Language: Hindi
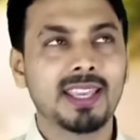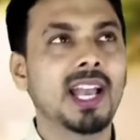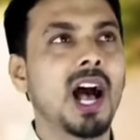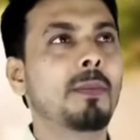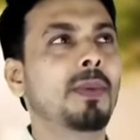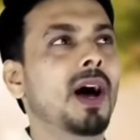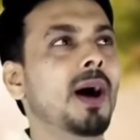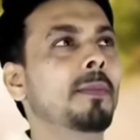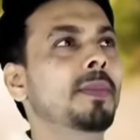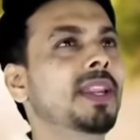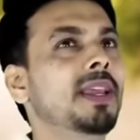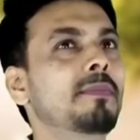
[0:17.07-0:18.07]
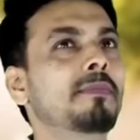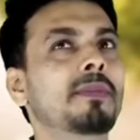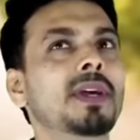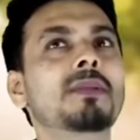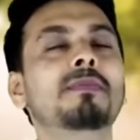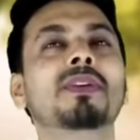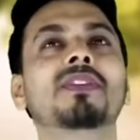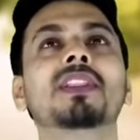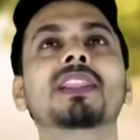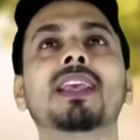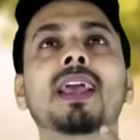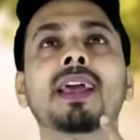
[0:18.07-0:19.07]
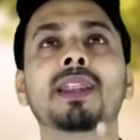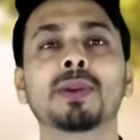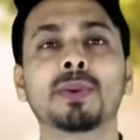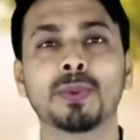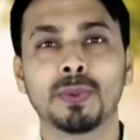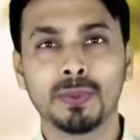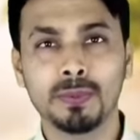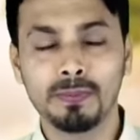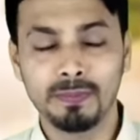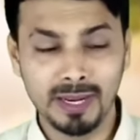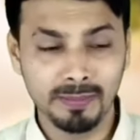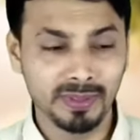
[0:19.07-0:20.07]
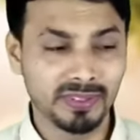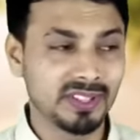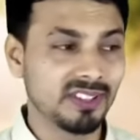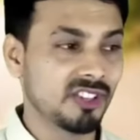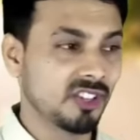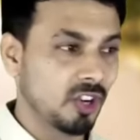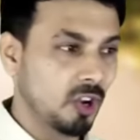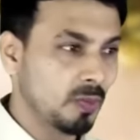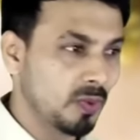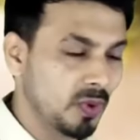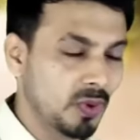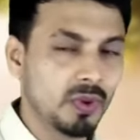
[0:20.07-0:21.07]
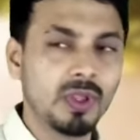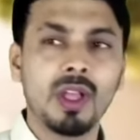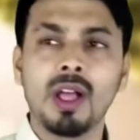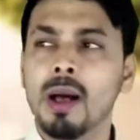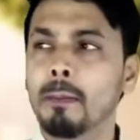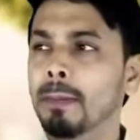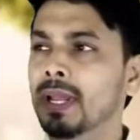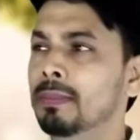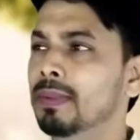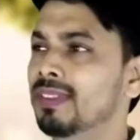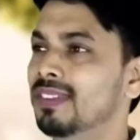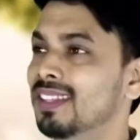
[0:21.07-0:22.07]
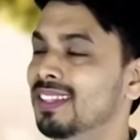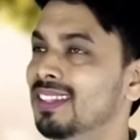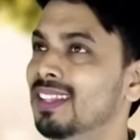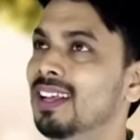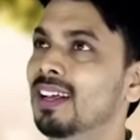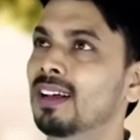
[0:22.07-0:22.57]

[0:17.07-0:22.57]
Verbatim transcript: कि आप अपने मनपसंद कैरियर को मनपसंद जॉब को मनपसंद